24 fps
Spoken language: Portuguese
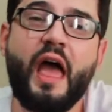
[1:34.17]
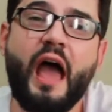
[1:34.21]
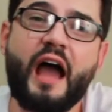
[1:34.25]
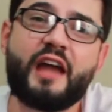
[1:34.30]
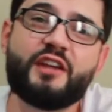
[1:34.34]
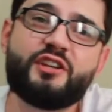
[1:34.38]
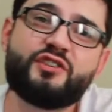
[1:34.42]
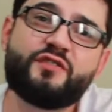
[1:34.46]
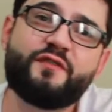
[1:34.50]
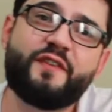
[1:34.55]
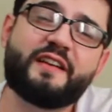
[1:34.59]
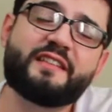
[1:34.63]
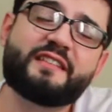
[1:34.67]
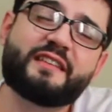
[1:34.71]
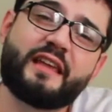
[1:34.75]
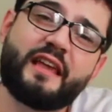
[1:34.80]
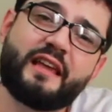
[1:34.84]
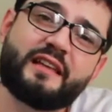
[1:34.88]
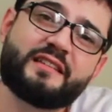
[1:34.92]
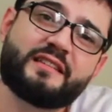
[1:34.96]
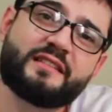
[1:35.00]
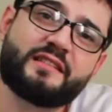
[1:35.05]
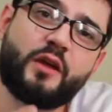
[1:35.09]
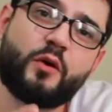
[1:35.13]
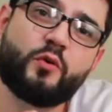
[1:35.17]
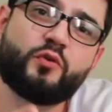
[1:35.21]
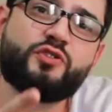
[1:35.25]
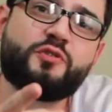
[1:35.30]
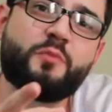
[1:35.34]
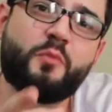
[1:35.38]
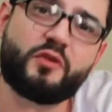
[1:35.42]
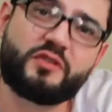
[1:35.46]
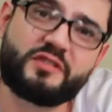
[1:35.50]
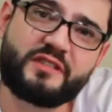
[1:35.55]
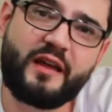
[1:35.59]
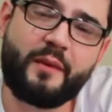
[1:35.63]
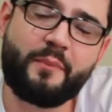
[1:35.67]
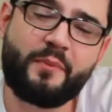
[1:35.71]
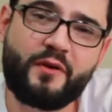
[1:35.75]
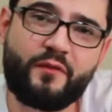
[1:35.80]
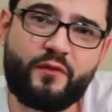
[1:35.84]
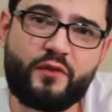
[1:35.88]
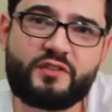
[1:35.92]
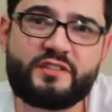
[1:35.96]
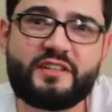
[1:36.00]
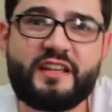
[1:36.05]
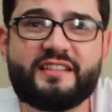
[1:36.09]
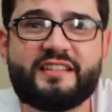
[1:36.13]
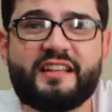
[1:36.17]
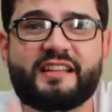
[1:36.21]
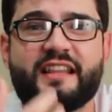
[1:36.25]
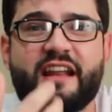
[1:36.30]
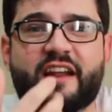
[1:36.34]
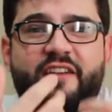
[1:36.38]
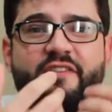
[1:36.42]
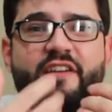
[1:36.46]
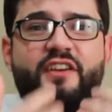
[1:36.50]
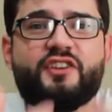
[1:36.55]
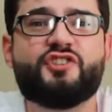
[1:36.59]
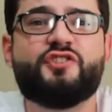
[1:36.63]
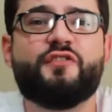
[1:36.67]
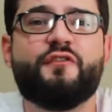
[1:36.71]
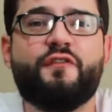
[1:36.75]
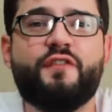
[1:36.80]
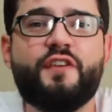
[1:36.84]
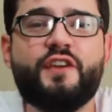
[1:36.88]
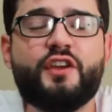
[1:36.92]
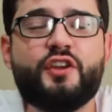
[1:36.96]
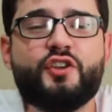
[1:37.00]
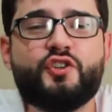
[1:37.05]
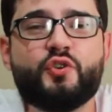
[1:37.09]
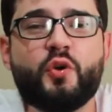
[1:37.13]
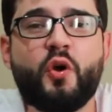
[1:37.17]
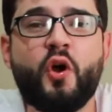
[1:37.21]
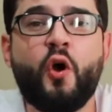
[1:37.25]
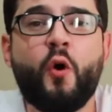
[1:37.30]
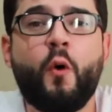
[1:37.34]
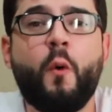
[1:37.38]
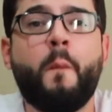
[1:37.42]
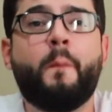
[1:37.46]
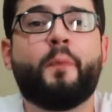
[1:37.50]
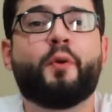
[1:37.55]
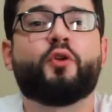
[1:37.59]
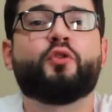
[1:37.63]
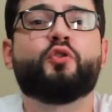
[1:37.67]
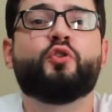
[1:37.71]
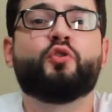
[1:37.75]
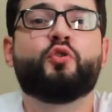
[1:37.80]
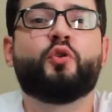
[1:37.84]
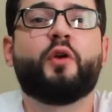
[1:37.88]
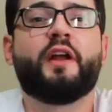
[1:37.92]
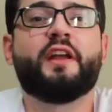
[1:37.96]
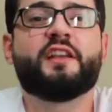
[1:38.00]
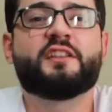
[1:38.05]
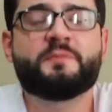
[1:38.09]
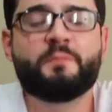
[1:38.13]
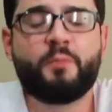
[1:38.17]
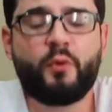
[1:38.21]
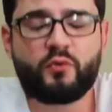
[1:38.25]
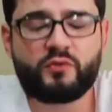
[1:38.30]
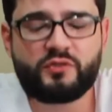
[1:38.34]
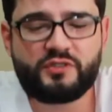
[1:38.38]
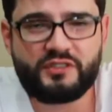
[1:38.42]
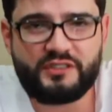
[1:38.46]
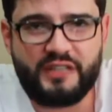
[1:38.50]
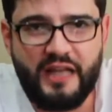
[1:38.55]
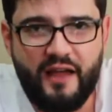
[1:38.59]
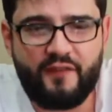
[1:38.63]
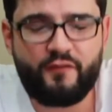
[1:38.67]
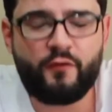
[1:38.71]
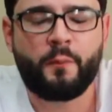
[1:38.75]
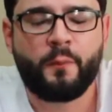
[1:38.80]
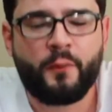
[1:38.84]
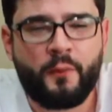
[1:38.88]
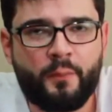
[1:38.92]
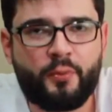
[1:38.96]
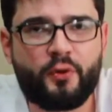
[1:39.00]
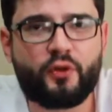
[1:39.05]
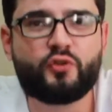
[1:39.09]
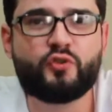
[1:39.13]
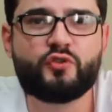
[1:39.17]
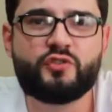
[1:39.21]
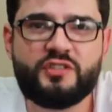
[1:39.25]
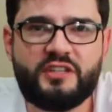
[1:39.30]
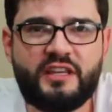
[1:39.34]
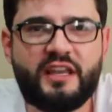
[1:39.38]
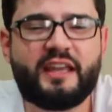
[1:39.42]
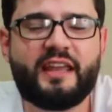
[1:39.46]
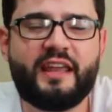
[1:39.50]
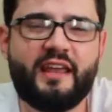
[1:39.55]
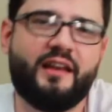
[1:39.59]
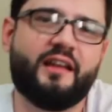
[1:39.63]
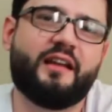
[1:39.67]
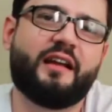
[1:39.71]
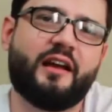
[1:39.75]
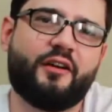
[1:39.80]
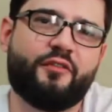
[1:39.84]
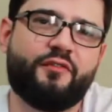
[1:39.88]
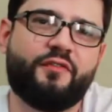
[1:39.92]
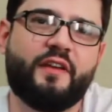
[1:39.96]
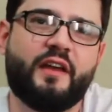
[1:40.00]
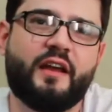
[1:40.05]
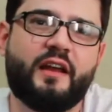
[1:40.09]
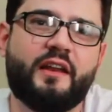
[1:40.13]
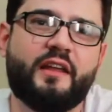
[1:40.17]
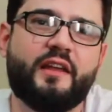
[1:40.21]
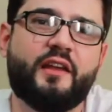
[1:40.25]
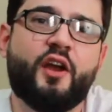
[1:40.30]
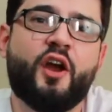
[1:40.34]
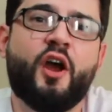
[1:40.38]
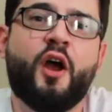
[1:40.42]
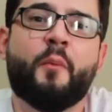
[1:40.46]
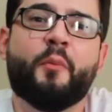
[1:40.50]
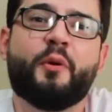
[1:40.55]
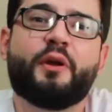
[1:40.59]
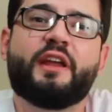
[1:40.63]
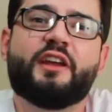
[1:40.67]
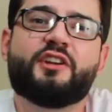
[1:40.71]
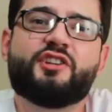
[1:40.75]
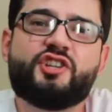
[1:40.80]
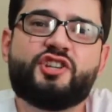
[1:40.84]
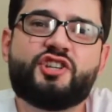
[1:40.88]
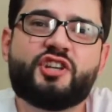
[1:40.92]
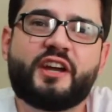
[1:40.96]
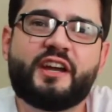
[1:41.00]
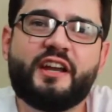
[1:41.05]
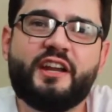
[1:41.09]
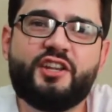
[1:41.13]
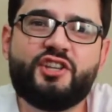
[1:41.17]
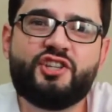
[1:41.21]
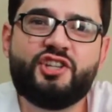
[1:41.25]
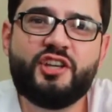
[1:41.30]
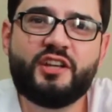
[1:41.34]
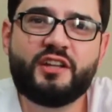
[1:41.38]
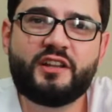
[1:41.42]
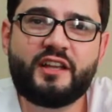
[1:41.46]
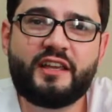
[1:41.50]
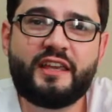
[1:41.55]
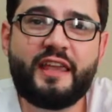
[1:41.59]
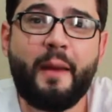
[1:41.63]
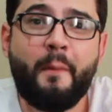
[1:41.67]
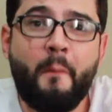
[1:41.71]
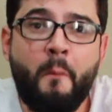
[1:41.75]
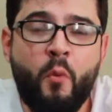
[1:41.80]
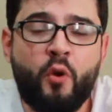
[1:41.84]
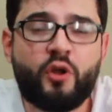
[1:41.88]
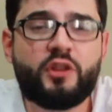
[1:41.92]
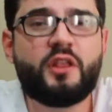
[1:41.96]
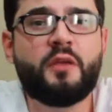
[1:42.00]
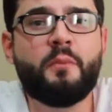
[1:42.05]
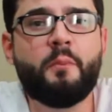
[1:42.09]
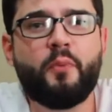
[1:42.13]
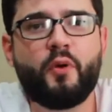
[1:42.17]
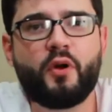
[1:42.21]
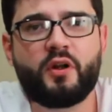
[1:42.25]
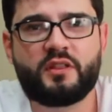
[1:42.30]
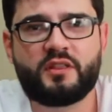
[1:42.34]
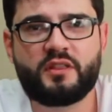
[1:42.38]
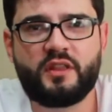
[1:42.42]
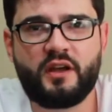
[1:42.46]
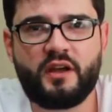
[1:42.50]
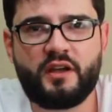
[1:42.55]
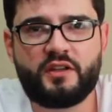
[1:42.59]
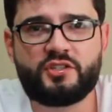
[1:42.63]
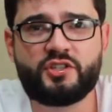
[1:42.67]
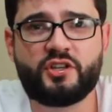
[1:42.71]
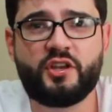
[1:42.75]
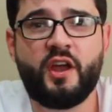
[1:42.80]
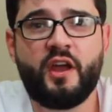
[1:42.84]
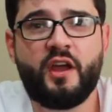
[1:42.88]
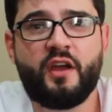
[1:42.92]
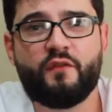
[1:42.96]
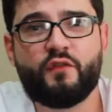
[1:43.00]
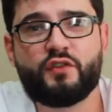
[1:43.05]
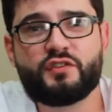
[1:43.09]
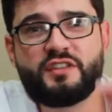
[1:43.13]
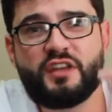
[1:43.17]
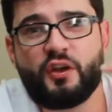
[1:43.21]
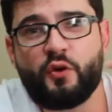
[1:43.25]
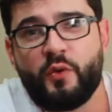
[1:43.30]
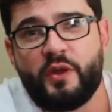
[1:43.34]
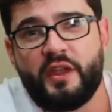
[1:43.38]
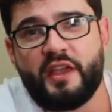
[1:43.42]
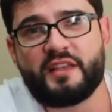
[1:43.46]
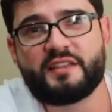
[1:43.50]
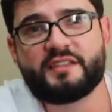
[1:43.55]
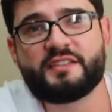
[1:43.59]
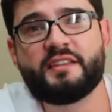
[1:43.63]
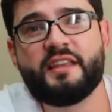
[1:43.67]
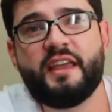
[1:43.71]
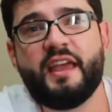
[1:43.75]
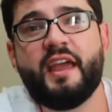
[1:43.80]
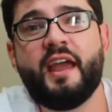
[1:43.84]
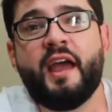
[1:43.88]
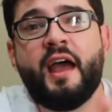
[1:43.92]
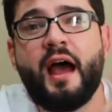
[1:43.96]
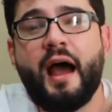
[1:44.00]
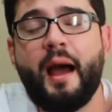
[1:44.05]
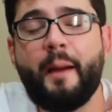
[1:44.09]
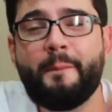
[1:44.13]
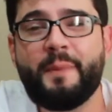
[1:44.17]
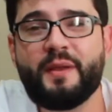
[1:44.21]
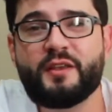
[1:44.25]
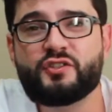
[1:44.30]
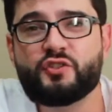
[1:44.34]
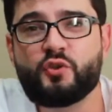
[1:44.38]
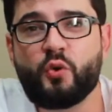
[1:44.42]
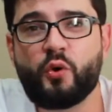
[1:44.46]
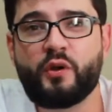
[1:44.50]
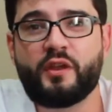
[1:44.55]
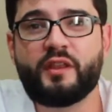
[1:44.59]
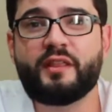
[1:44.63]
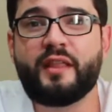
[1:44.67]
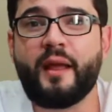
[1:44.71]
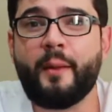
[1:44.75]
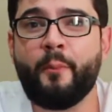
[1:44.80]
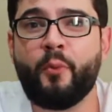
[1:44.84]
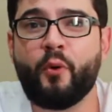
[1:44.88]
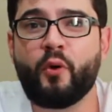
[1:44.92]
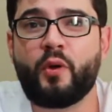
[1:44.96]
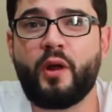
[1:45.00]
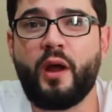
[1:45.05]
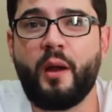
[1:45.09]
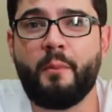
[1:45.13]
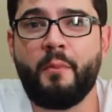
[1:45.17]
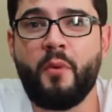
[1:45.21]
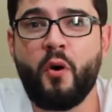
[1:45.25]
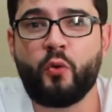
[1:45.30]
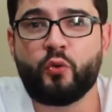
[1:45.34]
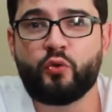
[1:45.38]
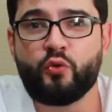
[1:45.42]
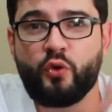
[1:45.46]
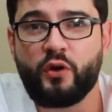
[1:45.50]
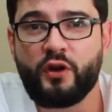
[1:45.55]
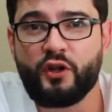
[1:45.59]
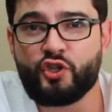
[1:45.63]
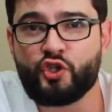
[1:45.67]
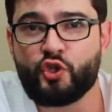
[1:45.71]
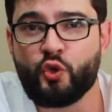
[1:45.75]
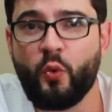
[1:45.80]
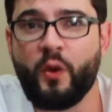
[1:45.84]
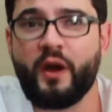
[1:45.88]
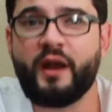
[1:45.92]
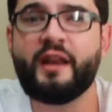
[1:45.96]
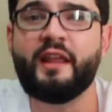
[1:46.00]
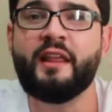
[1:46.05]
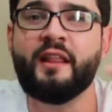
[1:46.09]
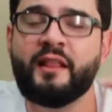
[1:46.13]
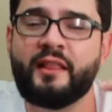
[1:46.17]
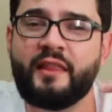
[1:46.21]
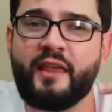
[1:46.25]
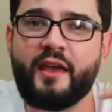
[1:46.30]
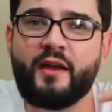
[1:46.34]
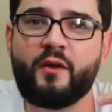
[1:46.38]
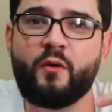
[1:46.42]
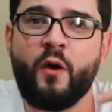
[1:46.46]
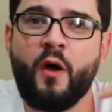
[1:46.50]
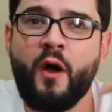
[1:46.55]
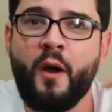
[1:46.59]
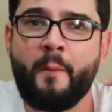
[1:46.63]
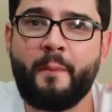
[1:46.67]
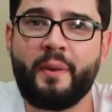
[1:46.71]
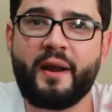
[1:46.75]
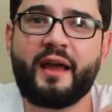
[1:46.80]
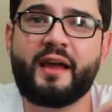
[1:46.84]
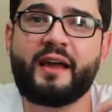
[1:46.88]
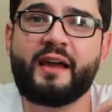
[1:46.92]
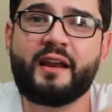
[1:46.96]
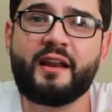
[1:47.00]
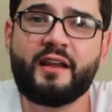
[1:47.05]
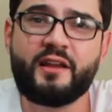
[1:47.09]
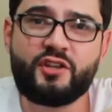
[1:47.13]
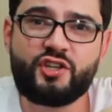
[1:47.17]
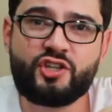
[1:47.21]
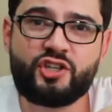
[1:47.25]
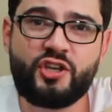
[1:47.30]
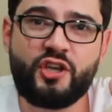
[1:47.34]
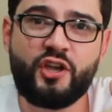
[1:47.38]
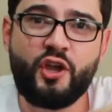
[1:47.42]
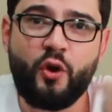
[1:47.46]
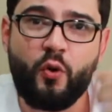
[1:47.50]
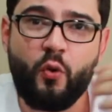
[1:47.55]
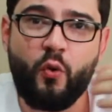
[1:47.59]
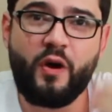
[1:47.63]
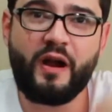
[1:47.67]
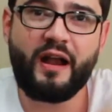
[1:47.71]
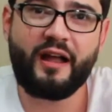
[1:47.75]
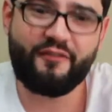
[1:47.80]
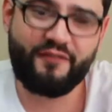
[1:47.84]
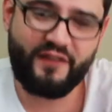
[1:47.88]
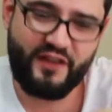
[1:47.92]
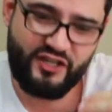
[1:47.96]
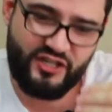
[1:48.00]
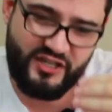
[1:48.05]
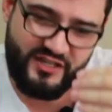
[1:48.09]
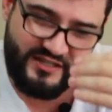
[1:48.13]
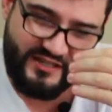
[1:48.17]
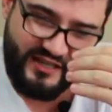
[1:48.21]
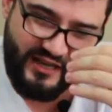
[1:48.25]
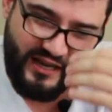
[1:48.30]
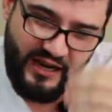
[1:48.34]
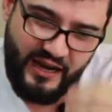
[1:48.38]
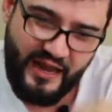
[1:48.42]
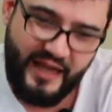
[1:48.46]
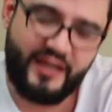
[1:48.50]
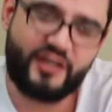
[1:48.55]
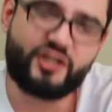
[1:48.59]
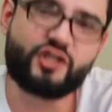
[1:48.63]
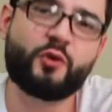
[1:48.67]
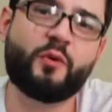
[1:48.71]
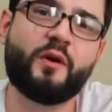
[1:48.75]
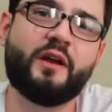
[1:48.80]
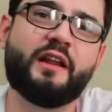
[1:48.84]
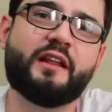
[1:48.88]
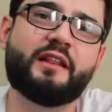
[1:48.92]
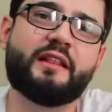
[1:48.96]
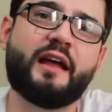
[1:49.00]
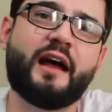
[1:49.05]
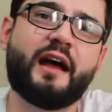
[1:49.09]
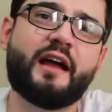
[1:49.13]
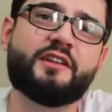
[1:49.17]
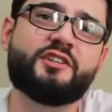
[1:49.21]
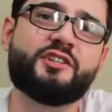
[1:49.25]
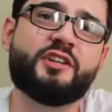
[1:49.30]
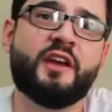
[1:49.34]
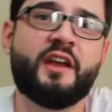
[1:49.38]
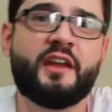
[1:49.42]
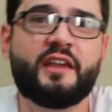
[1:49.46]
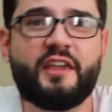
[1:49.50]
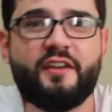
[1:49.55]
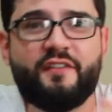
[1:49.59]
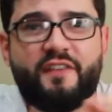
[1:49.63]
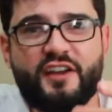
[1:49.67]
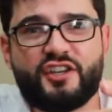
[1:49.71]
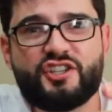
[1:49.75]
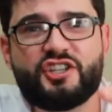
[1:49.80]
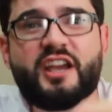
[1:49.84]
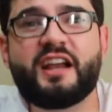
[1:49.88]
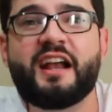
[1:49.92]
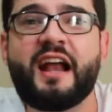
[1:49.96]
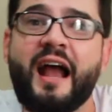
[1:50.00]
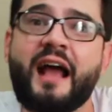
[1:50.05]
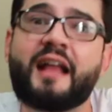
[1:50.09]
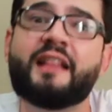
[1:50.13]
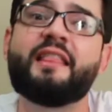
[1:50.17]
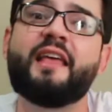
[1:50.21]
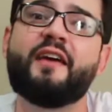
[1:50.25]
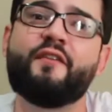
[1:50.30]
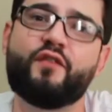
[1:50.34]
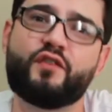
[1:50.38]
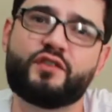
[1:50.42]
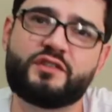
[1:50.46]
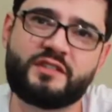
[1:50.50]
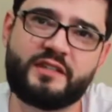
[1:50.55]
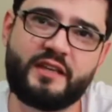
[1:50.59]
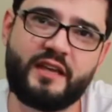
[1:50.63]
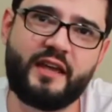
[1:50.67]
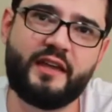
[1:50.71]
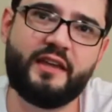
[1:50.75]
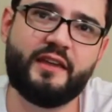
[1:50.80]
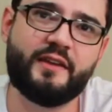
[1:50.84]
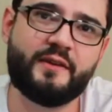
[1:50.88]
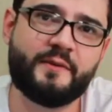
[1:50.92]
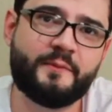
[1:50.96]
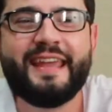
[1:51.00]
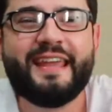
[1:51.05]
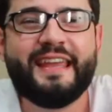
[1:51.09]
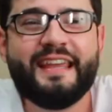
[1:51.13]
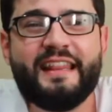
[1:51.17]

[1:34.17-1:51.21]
a gente faz questão de mostrar para vocês através de vídeo o produtor responsável por produzir aquele café ali, porque a gente acredita que é muito importante você conhecer a pessoa que está pondo a mão durante o ano inteiro para garantir um café de excelente qualidade que vai chegar até você aí.